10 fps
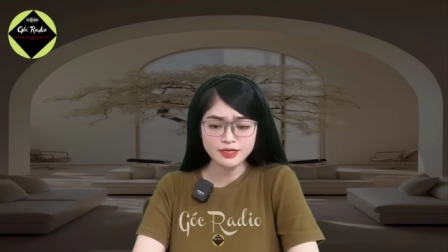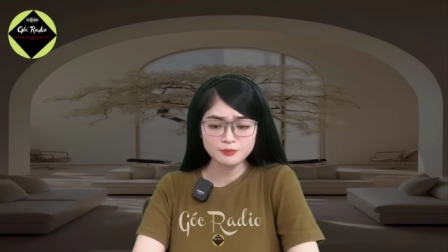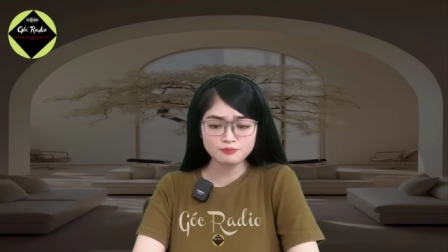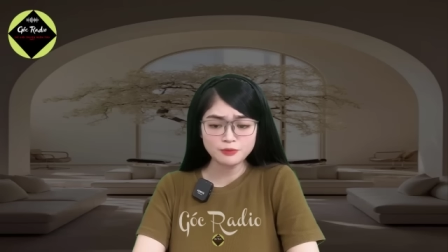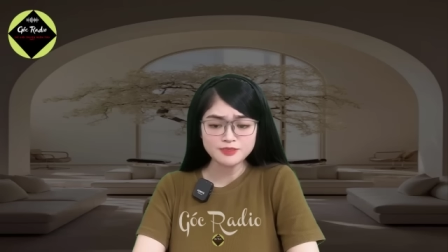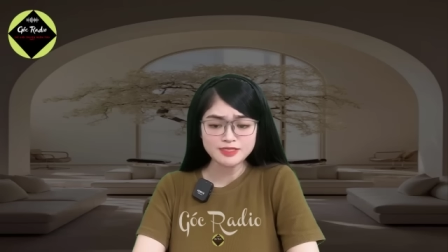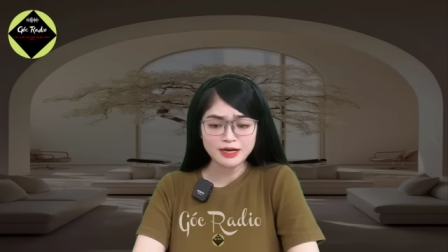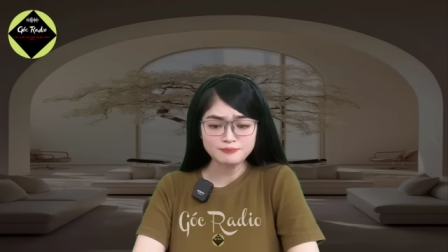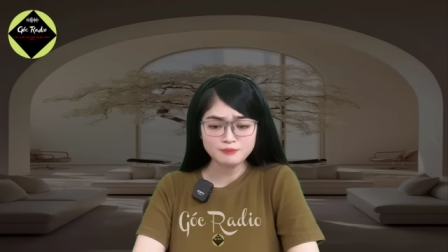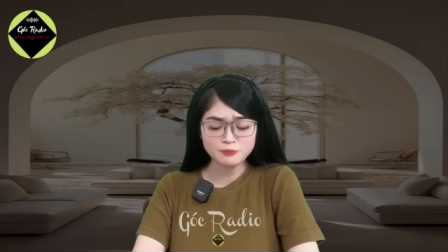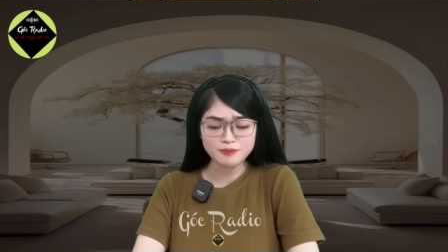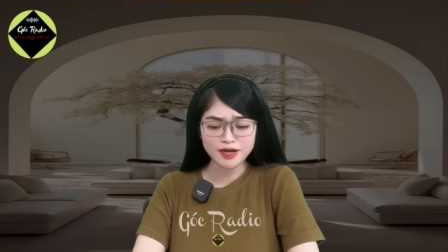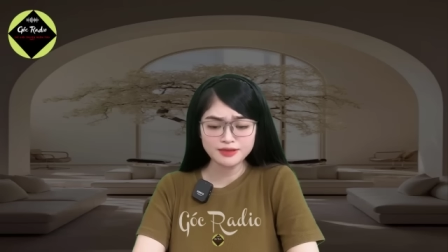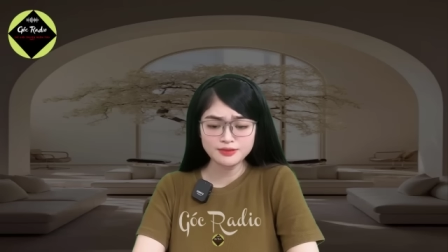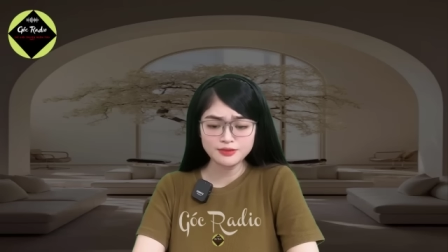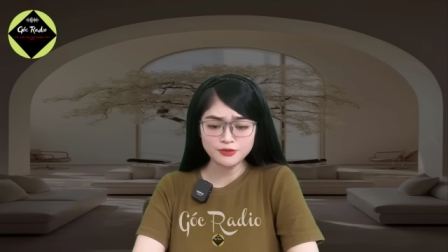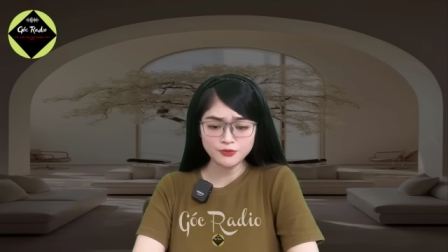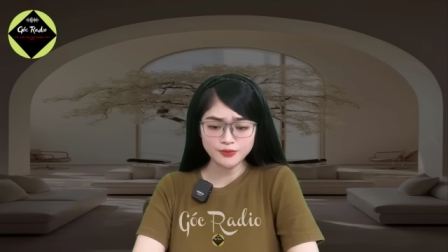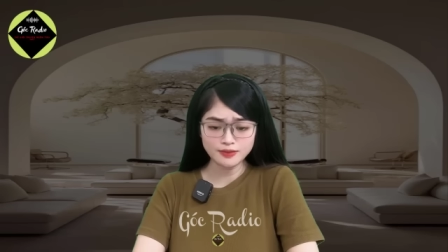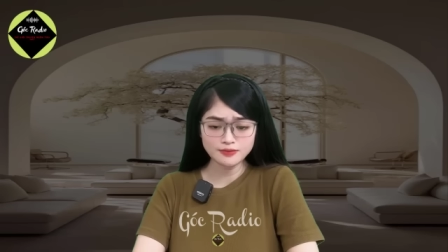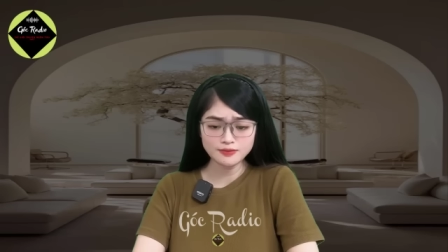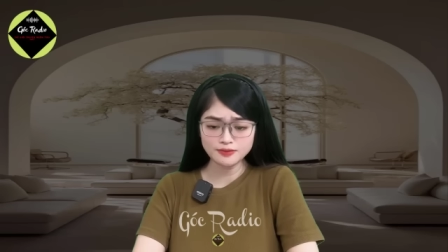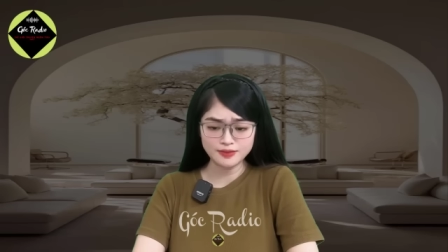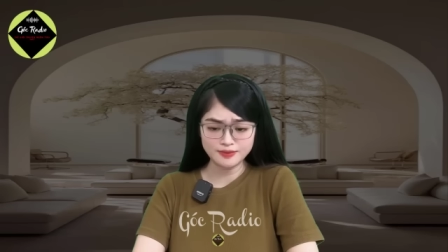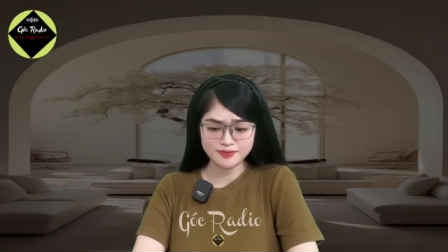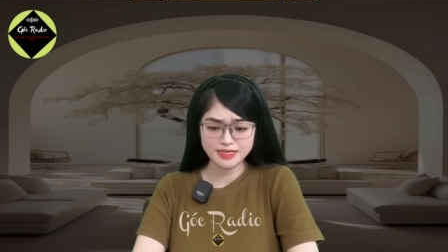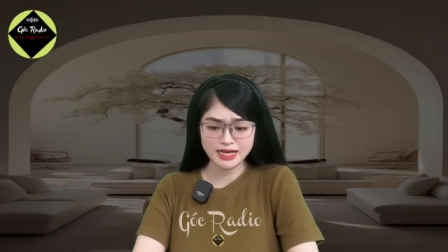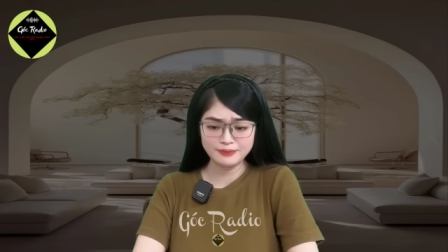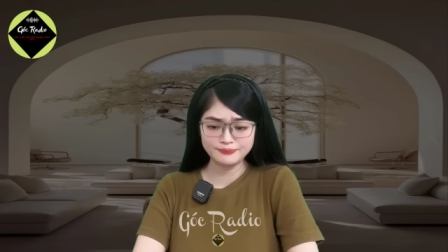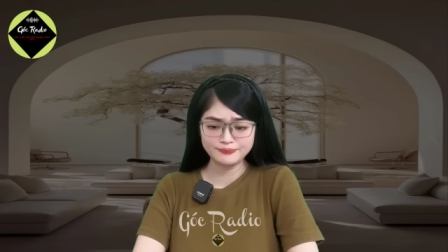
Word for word: bóng dáng mong manh yếu ớt ở đằng xa.